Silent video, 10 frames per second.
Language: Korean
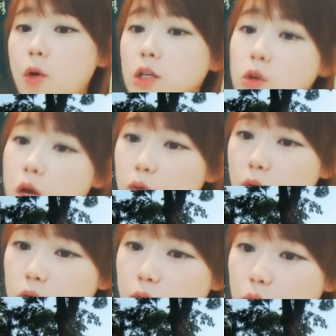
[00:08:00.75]
처하기도
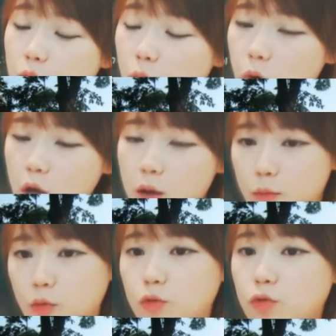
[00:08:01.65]
할 정도로
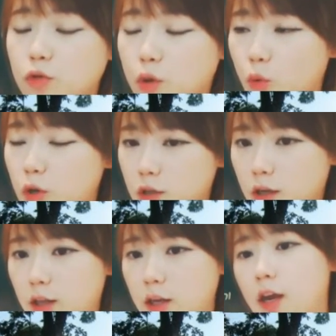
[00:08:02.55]
봉수를 이렇게 올리는
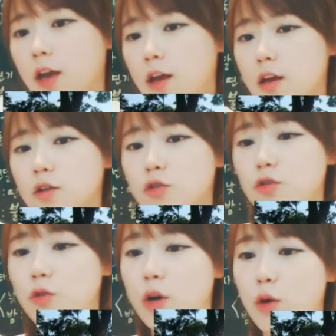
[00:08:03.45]
게 되게
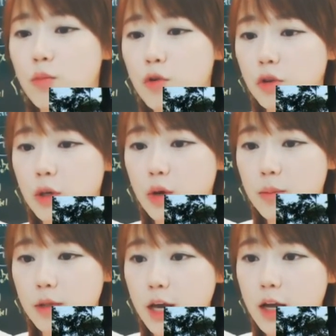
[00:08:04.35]
중요한 업무였다고
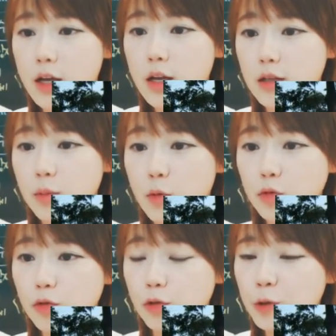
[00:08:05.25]
합니다. 그래서
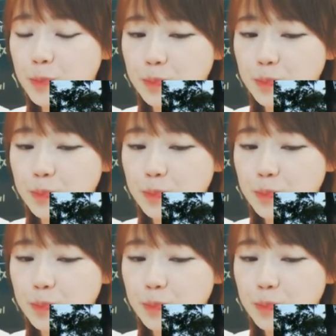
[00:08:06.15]
봉수.